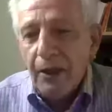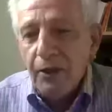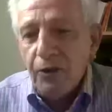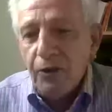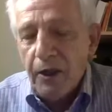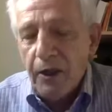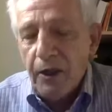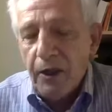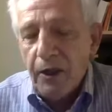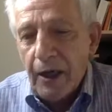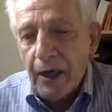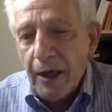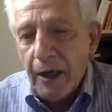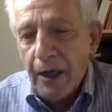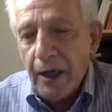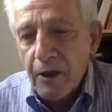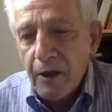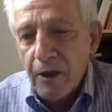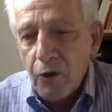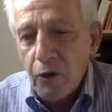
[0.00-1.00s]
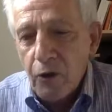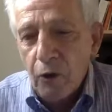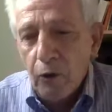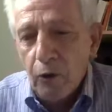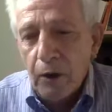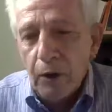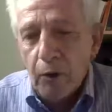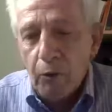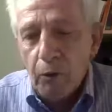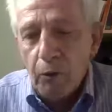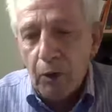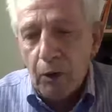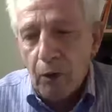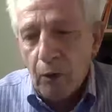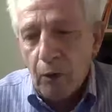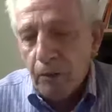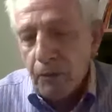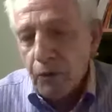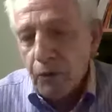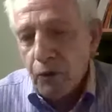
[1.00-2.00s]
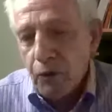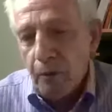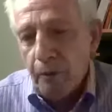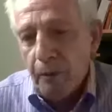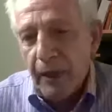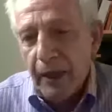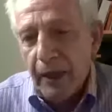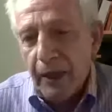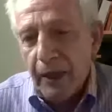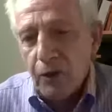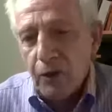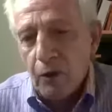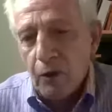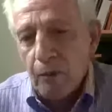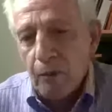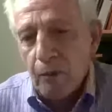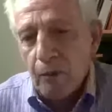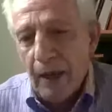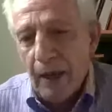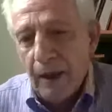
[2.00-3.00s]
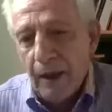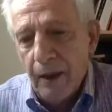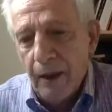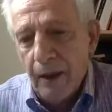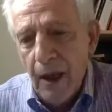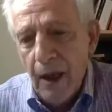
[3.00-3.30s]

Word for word: generalizzazioni come sto bene, sto male,